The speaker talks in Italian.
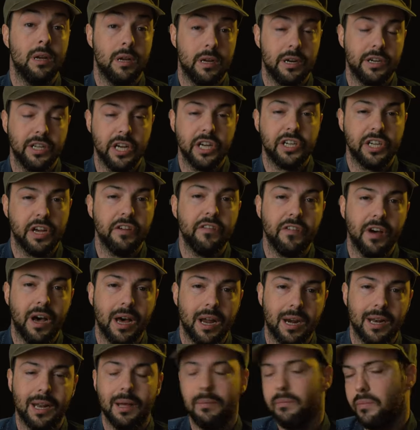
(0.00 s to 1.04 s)
riesce a
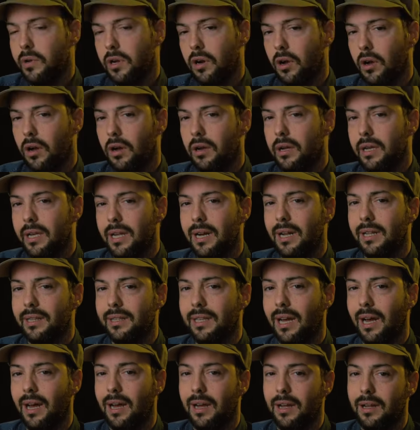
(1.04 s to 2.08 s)
farla, però in
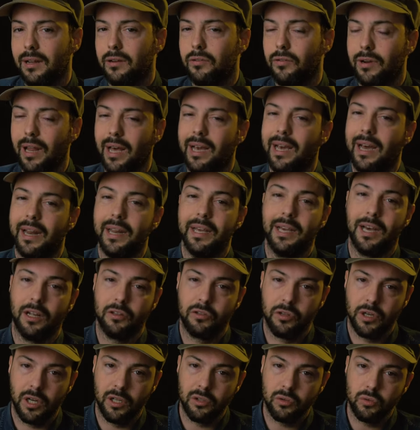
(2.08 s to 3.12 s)
realtà non ha
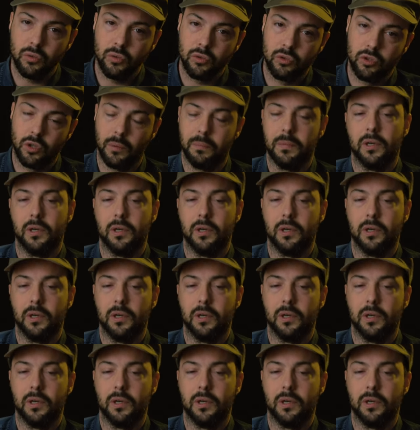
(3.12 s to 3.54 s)
caricato del tutto,